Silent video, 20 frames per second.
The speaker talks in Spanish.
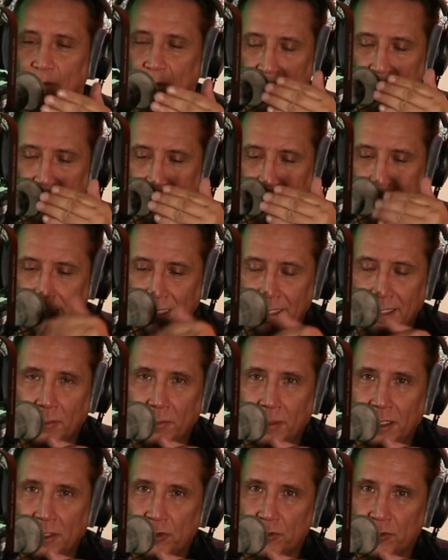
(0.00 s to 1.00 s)
eh,
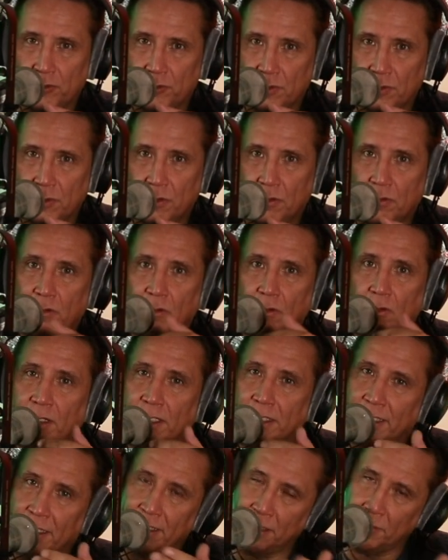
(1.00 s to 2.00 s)
quitarle menos
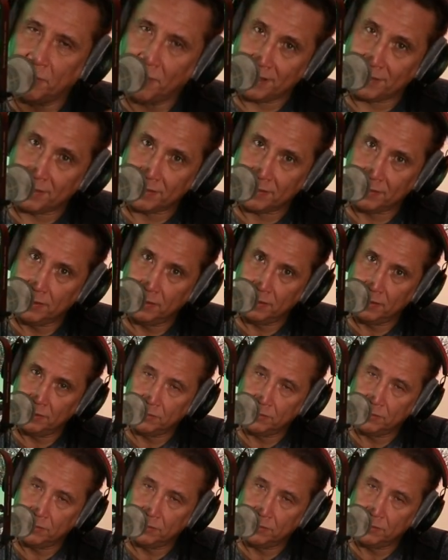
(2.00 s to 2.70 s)
o quitarle más.